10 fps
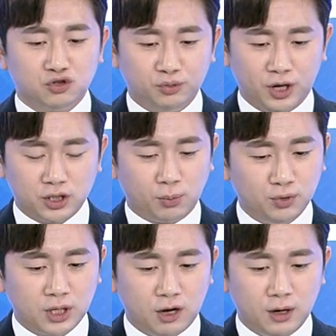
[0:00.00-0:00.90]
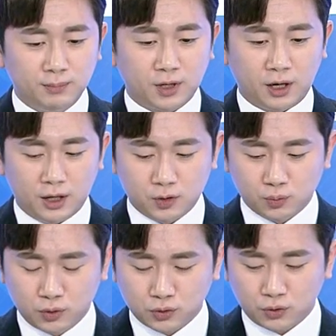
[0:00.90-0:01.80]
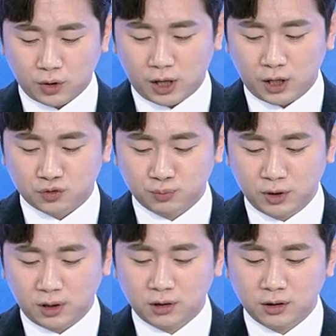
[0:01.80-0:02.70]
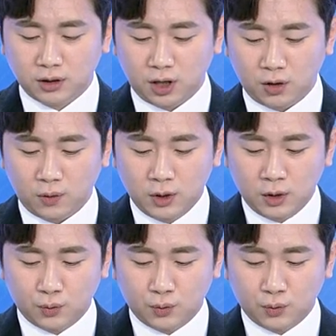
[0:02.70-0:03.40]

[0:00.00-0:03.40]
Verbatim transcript: 두 분의 전문가와 함께 종목 소개 준비를 했는데요.